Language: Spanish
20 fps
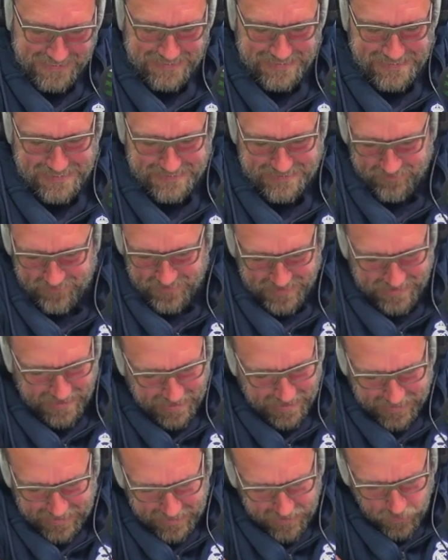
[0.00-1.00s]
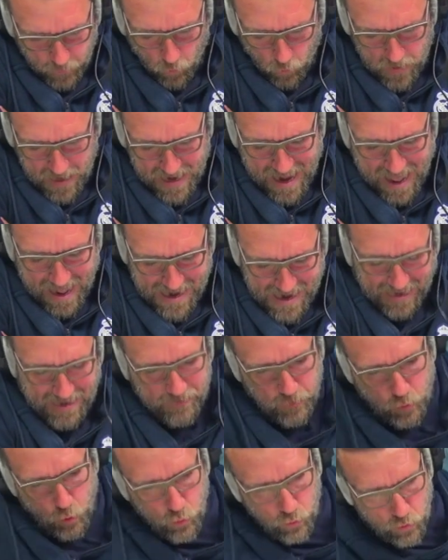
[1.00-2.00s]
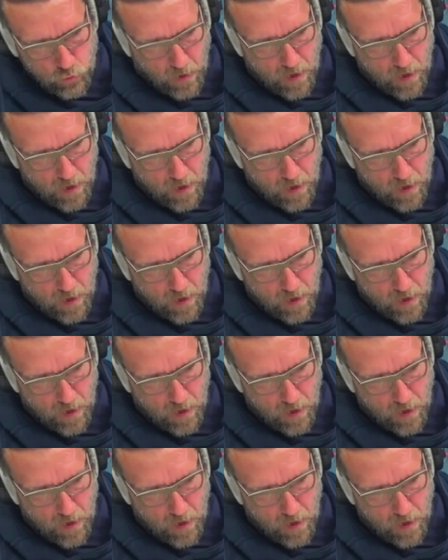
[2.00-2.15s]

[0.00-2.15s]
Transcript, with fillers: Y esa pues falta de créditos le aleja. Tú,